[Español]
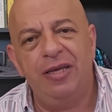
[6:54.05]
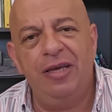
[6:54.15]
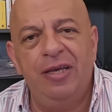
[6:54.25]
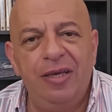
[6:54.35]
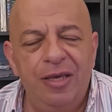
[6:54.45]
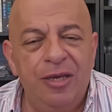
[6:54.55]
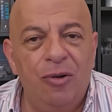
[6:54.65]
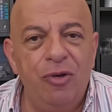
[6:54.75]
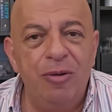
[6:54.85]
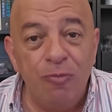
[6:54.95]
eh,
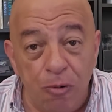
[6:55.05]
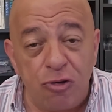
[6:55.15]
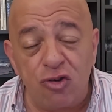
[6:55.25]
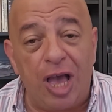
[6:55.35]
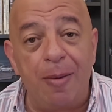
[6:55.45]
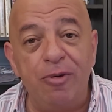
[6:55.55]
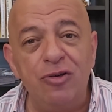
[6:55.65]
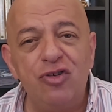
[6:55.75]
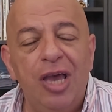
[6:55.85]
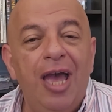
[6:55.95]
incluye muchos
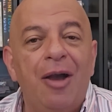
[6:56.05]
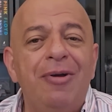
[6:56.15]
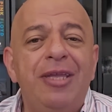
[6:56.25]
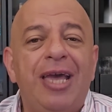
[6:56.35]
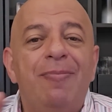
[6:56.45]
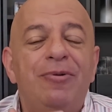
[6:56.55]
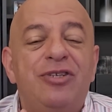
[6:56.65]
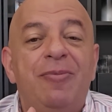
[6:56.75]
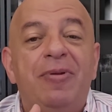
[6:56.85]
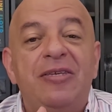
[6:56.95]
cambios. Acuérdate que Apple
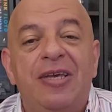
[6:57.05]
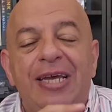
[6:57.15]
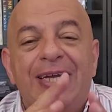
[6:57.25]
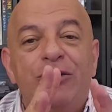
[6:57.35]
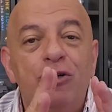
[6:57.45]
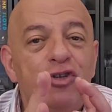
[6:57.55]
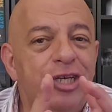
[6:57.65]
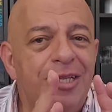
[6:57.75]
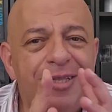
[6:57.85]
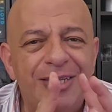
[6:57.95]
siempre dice
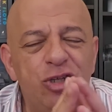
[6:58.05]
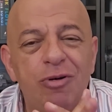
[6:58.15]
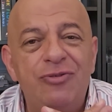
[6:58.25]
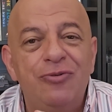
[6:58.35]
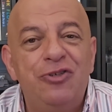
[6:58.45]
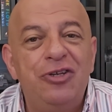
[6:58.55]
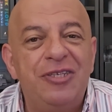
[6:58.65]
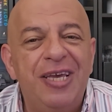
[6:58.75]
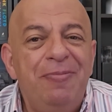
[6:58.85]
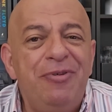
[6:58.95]
200 nuevas
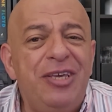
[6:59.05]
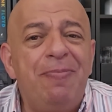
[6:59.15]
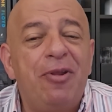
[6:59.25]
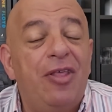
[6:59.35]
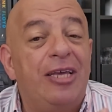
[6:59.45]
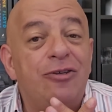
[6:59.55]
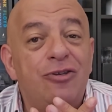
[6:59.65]
funciones. Pues sí, pero de las